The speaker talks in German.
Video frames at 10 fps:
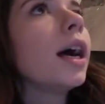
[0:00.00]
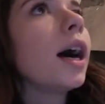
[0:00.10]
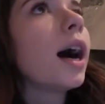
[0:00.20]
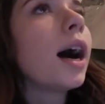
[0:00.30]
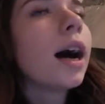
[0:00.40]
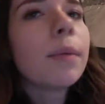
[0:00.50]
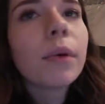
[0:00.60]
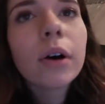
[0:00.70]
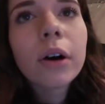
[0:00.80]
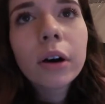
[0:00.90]

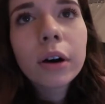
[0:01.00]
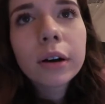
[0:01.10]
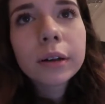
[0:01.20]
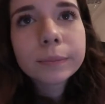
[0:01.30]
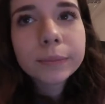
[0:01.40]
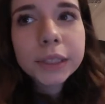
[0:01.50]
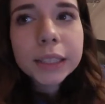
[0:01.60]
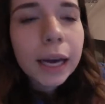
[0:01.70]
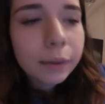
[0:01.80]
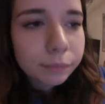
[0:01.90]
Aber
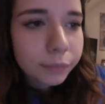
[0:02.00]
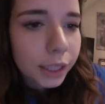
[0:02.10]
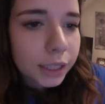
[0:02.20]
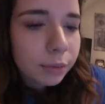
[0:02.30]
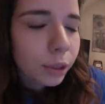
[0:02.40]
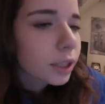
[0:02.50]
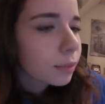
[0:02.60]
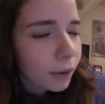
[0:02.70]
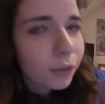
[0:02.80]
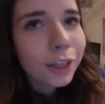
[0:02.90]
ja, jetzt wird es
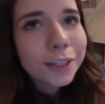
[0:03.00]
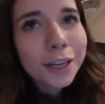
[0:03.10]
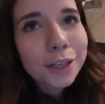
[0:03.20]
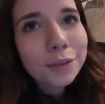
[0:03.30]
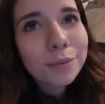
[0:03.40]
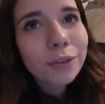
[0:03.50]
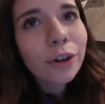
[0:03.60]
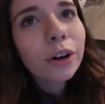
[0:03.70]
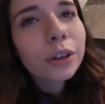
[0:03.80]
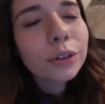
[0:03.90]
mal wieder Zeit zum
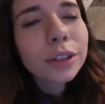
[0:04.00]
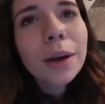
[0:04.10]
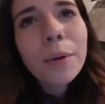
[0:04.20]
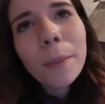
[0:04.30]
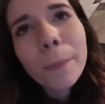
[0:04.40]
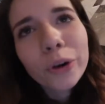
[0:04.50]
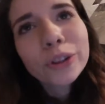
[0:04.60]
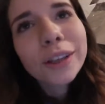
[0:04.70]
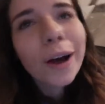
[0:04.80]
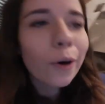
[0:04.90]
Vloggen und ich habe auch
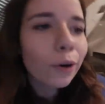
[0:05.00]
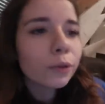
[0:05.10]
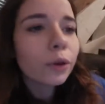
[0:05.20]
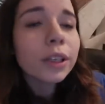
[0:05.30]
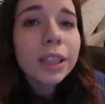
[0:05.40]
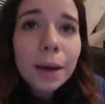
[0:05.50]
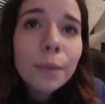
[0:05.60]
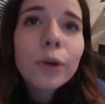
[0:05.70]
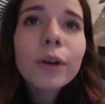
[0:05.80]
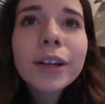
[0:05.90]
Bock drauf und ich habe
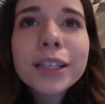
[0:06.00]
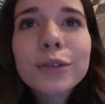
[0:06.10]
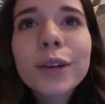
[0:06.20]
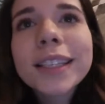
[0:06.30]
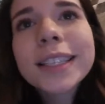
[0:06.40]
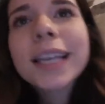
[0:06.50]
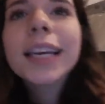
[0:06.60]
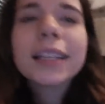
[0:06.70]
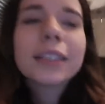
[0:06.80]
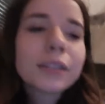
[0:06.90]
auch was zu
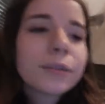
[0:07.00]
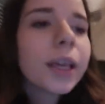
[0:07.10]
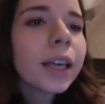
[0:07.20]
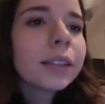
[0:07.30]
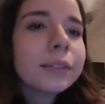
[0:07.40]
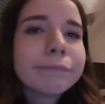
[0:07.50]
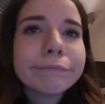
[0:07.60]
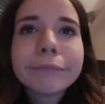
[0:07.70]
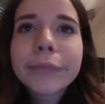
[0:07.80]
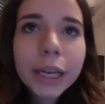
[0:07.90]
erzählen, deswegen
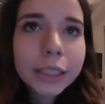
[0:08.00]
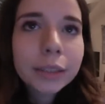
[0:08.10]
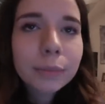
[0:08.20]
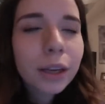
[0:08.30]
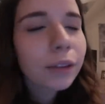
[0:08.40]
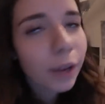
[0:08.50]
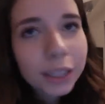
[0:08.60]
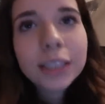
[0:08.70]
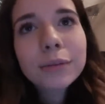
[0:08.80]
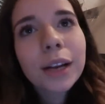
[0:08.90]
dachte ich mir, ich
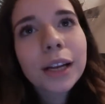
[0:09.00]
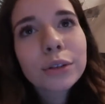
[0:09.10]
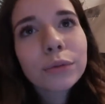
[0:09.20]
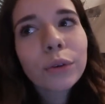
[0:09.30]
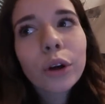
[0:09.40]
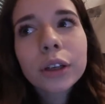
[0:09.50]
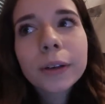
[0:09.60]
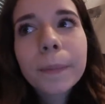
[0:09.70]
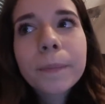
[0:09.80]
fange jetzt wieder an zu vloggen.